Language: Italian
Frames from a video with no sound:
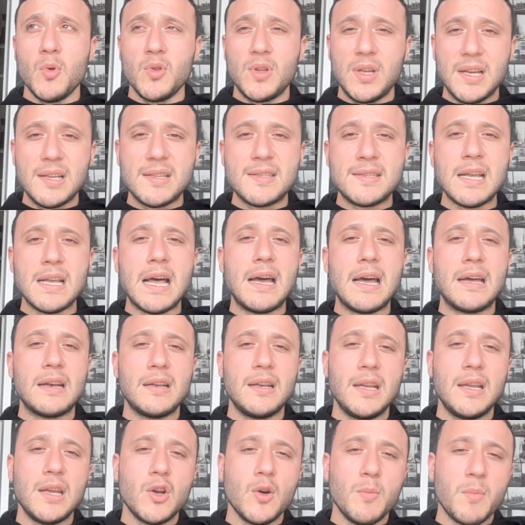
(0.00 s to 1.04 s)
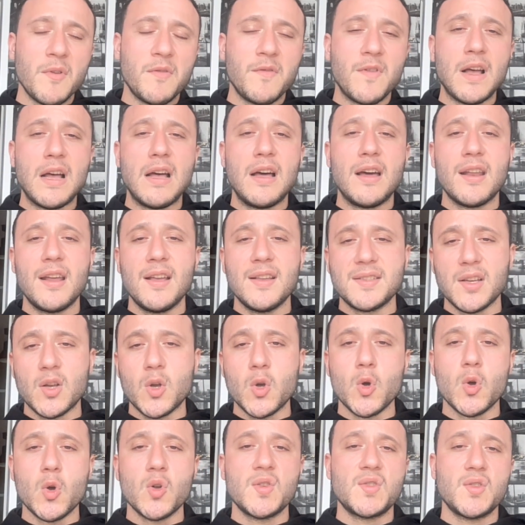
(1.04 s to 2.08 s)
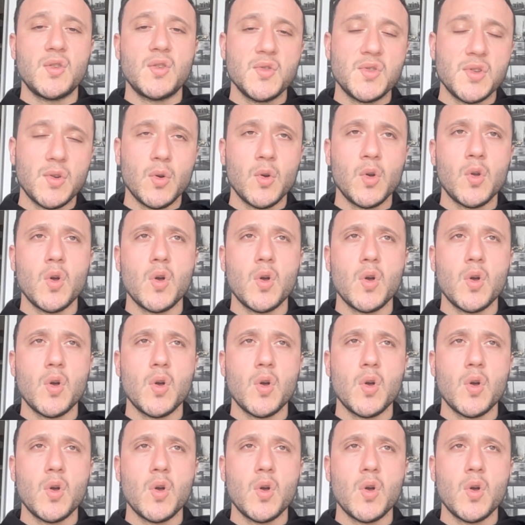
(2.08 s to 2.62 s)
come utilizzarli, come fare, se costano, se non